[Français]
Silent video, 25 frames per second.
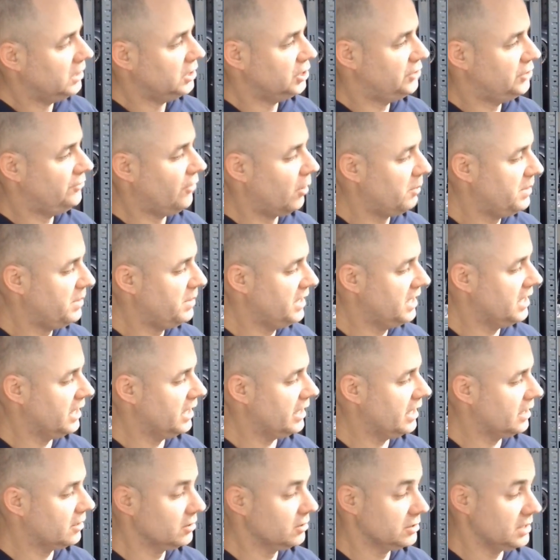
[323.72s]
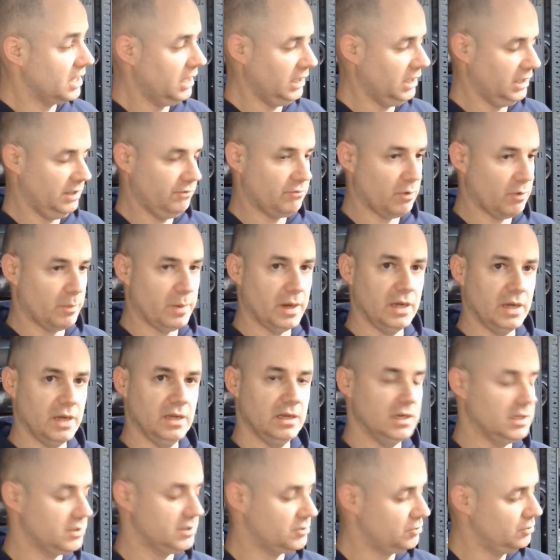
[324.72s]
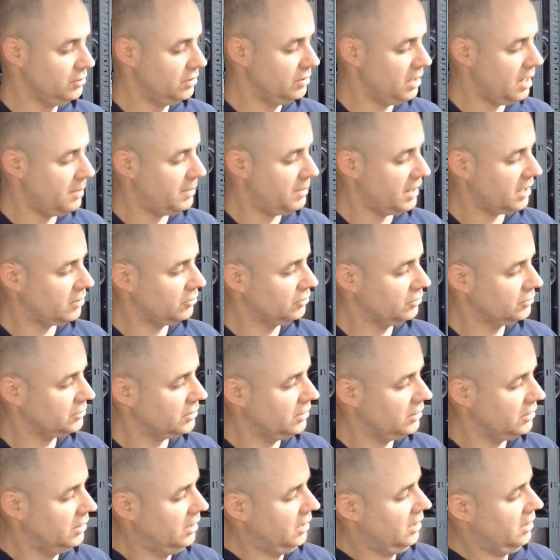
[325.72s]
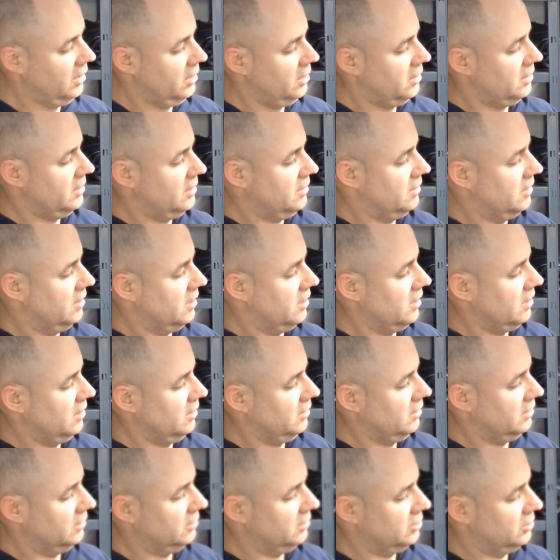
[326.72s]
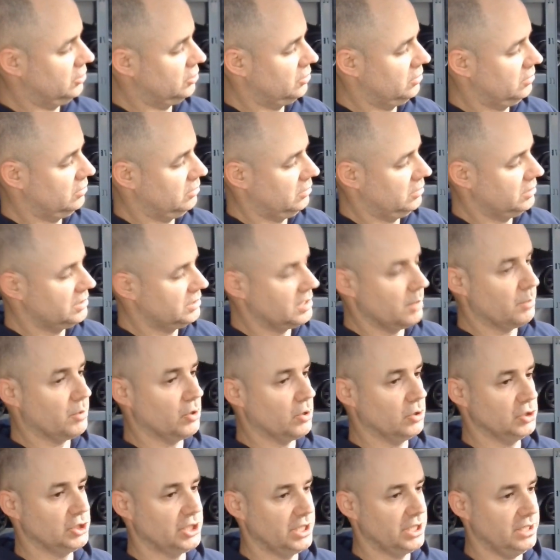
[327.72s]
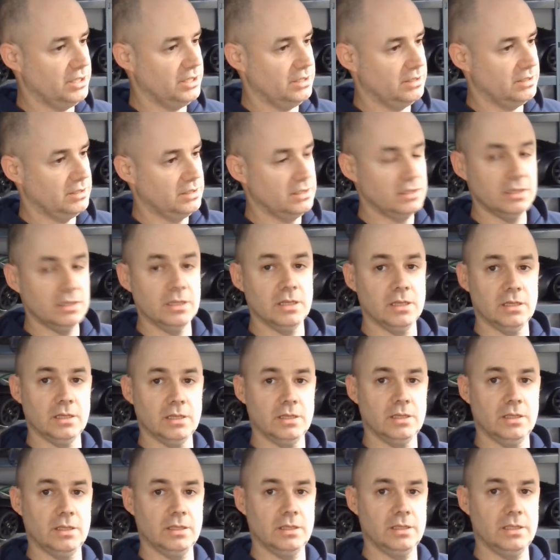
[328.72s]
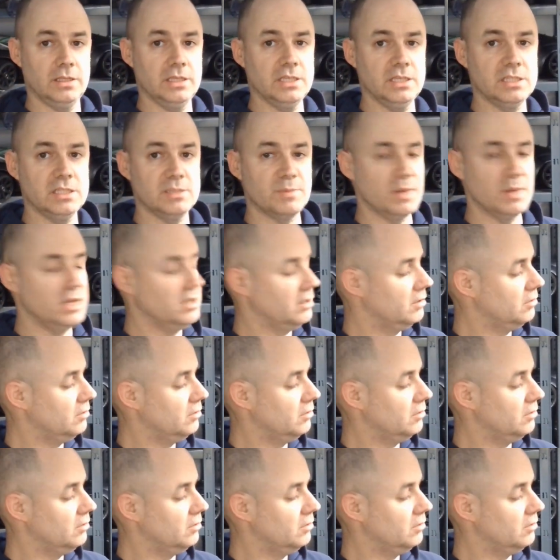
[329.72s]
je vais en piquer quelques-uns, ils vont pas aller là-dessus. Et par contre, alors, c'est le projet XB.